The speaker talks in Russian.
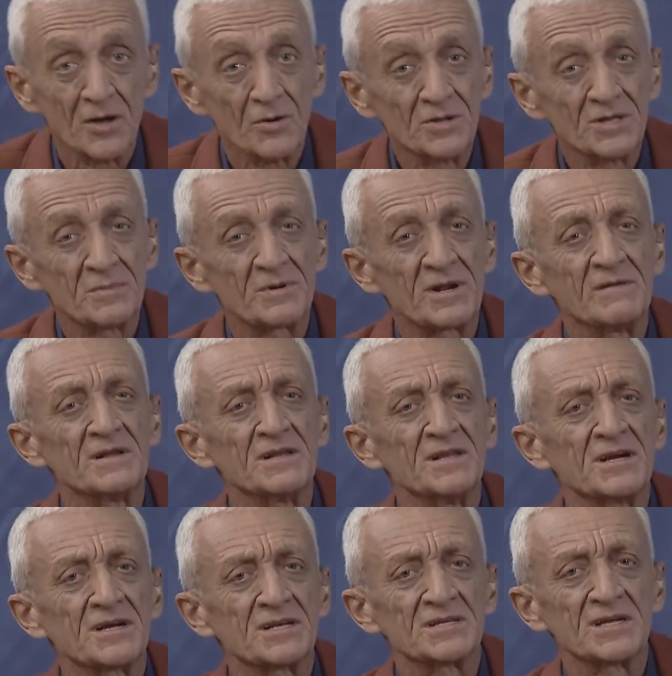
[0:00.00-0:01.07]
Он направлен на
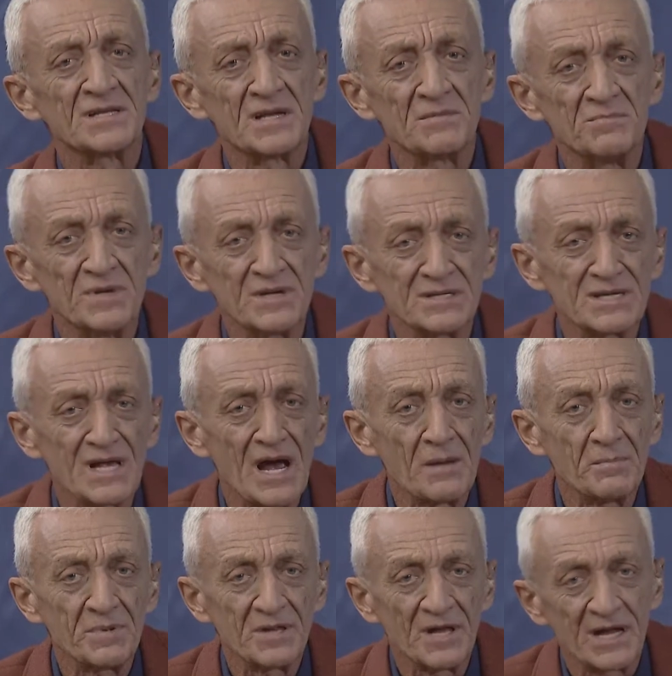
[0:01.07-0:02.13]
оказание
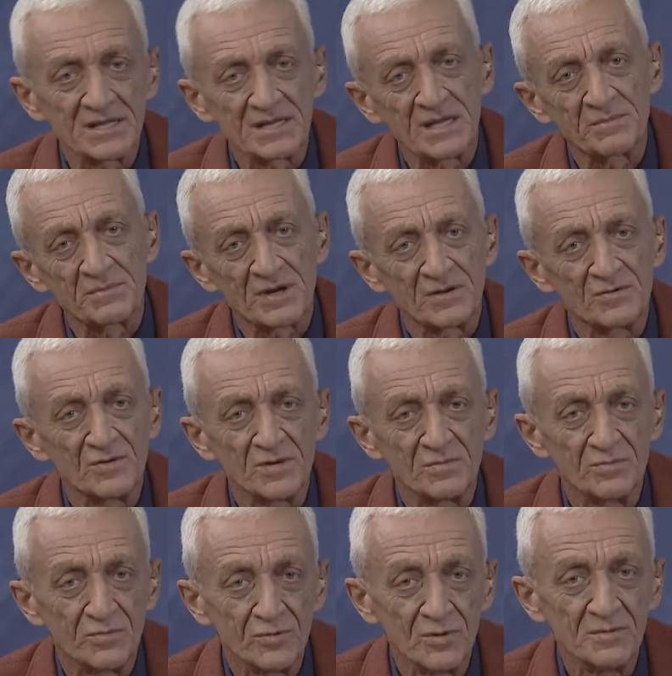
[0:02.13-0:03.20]
безоплатной правовой
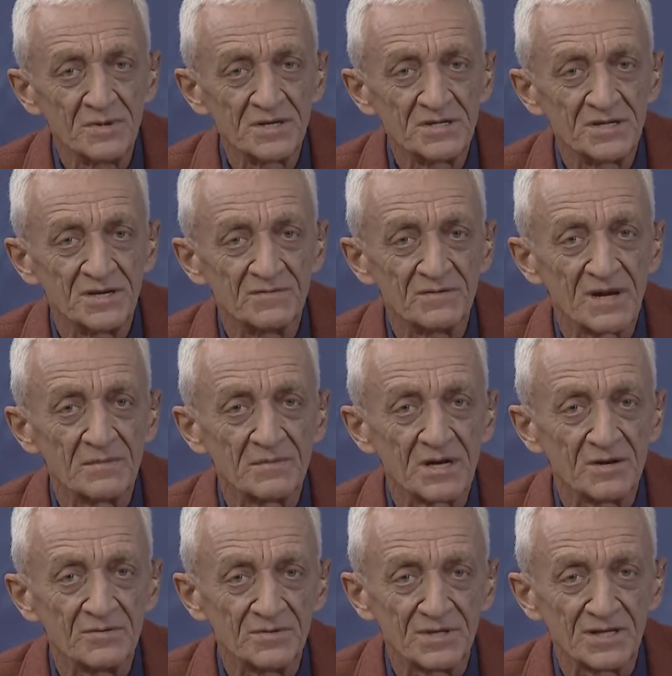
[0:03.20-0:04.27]
помощи. в
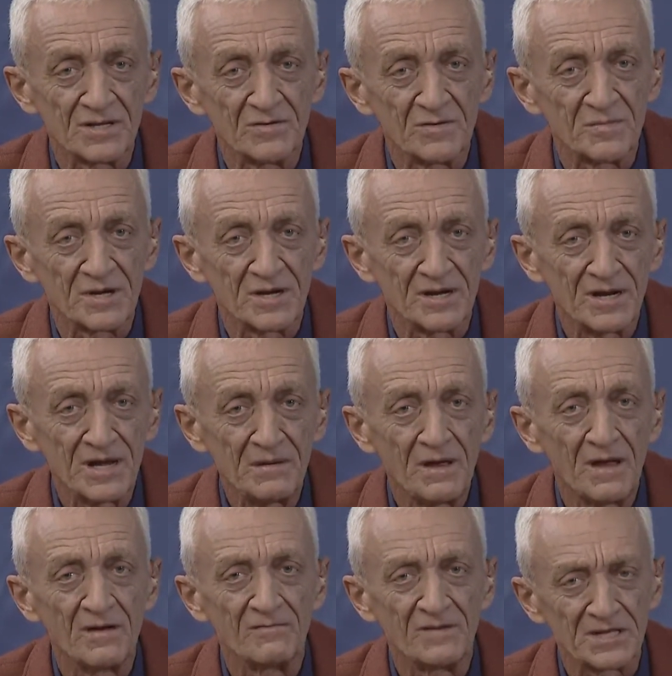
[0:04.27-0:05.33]
рамках вот этого, программ,
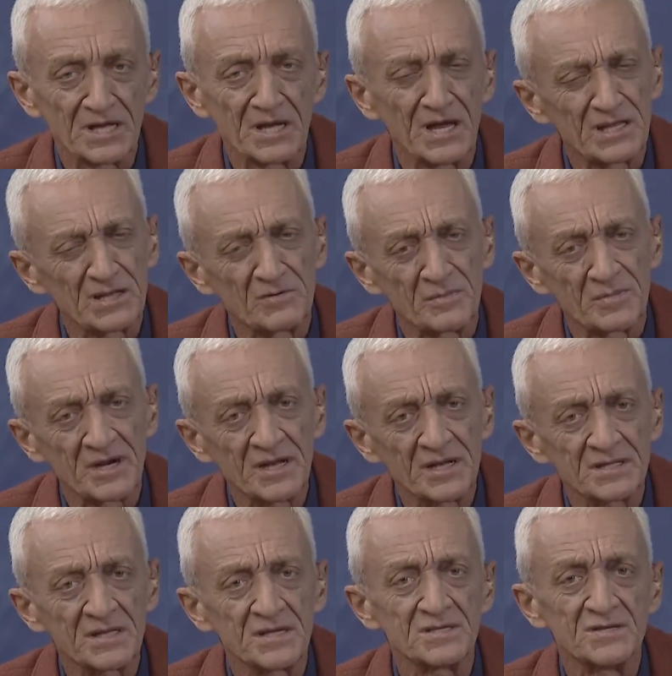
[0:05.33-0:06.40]
э, этого
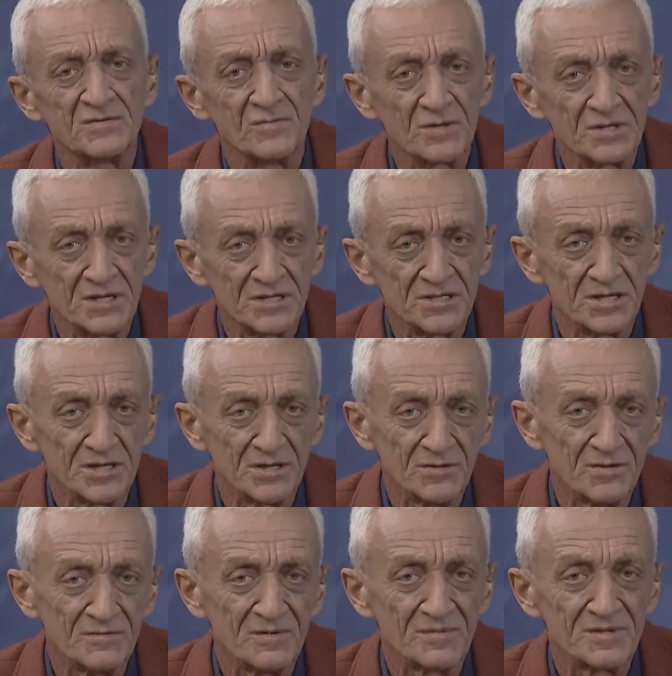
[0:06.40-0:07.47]
проекта сегодня
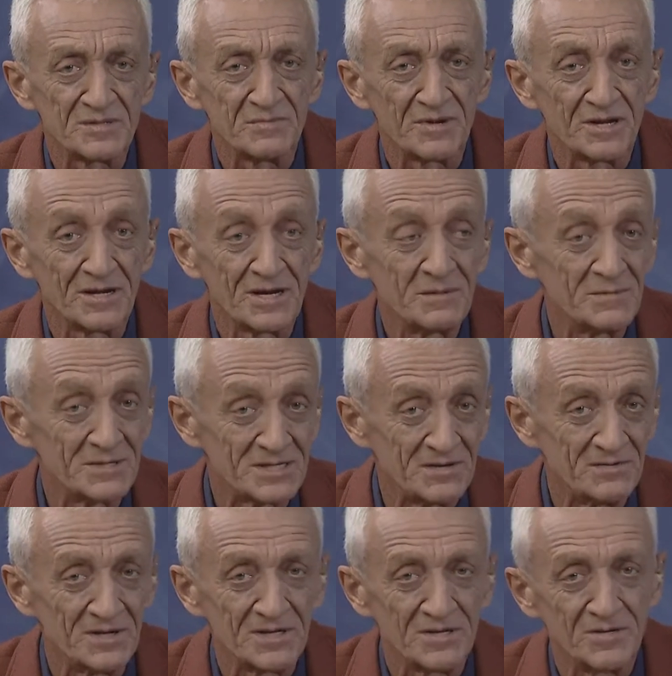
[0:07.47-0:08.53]
очередной выпуск программы
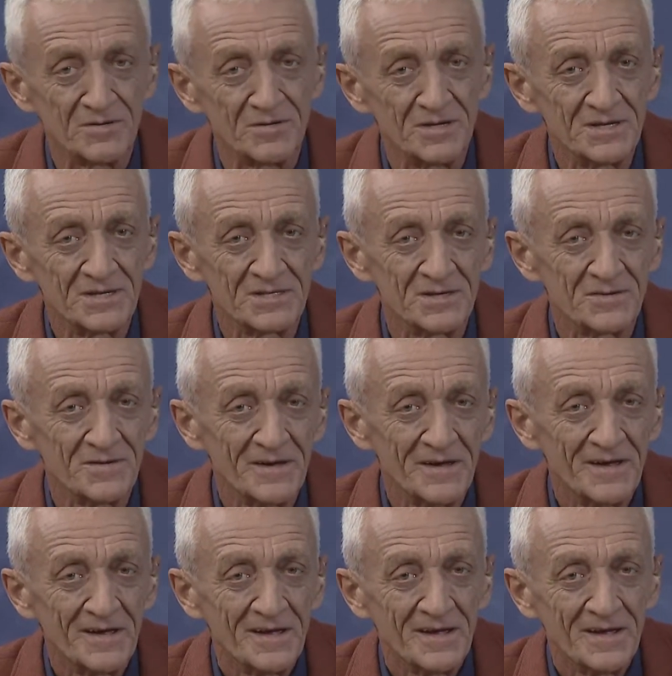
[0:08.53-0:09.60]
«Советы юристов»
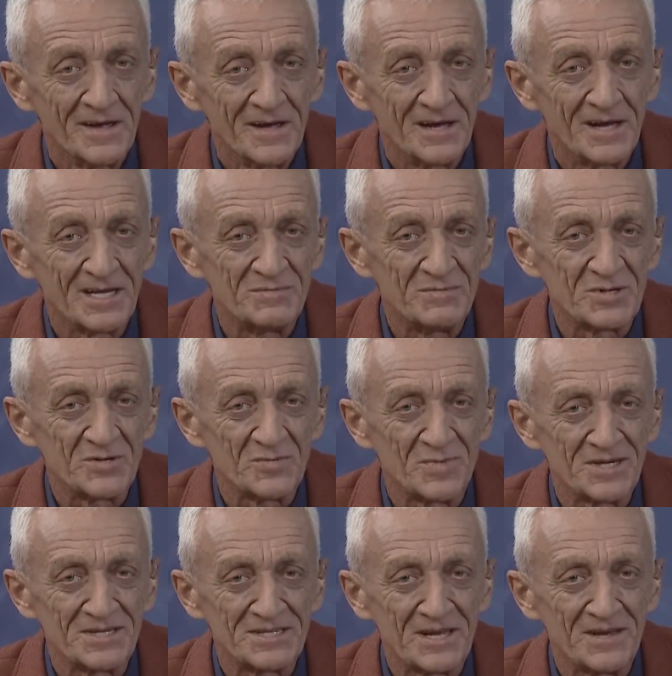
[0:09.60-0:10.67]
Э, спешу
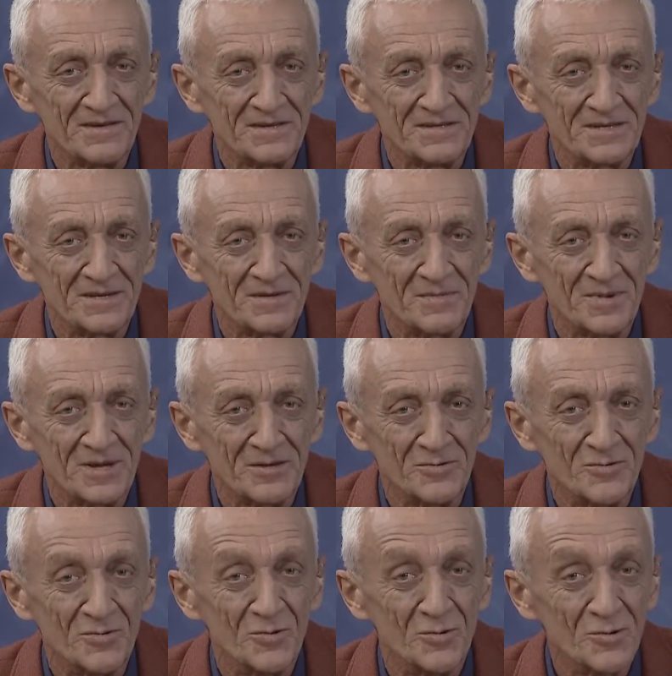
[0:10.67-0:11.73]
представить
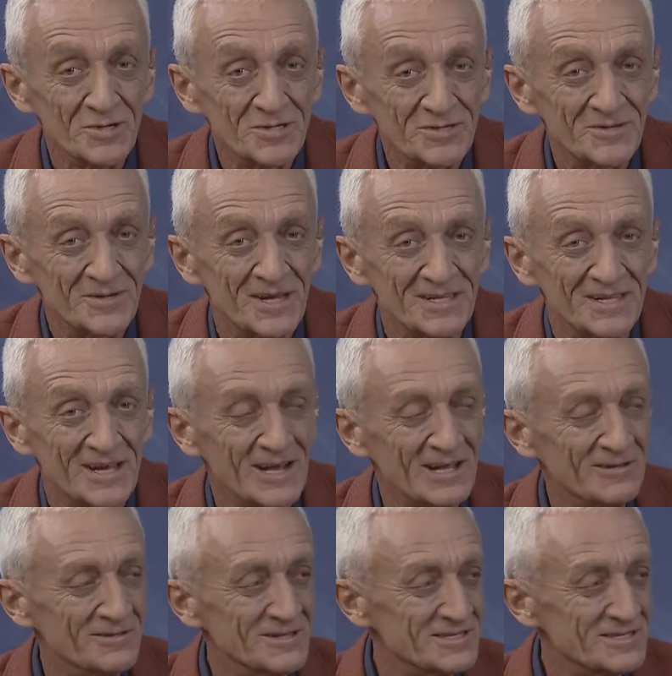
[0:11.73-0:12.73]
мою гостью. Это Алена